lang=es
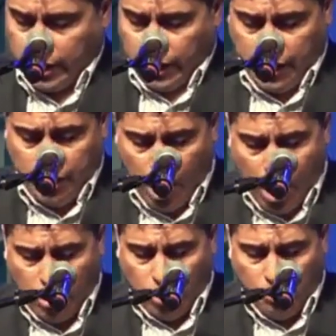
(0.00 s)
y
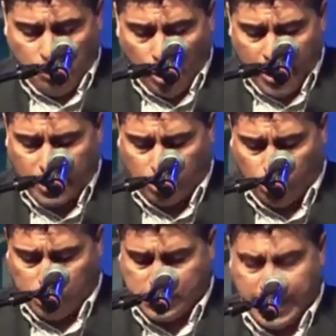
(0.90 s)
no un Poder
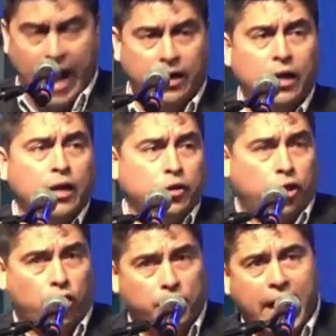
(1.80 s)
Judicial
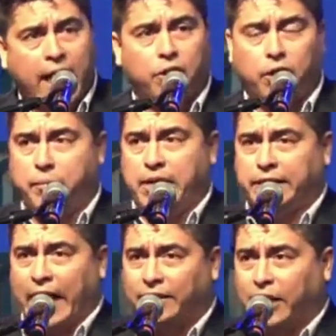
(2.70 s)
rodeado de militantes